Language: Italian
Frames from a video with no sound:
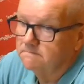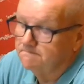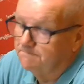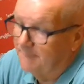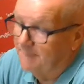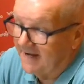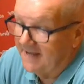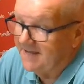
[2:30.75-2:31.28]

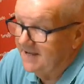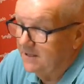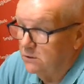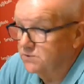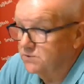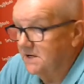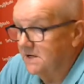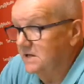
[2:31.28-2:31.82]
parecchie
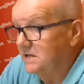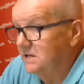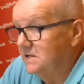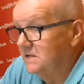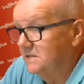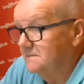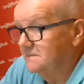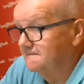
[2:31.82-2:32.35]
nostre
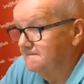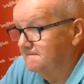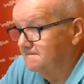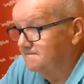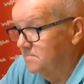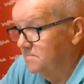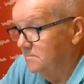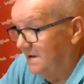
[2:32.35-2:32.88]
ehm,
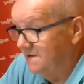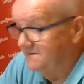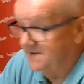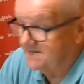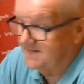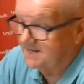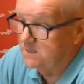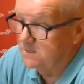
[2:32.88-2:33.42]

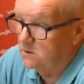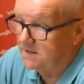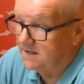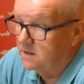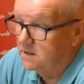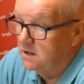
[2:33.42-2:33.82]
manifestazioni.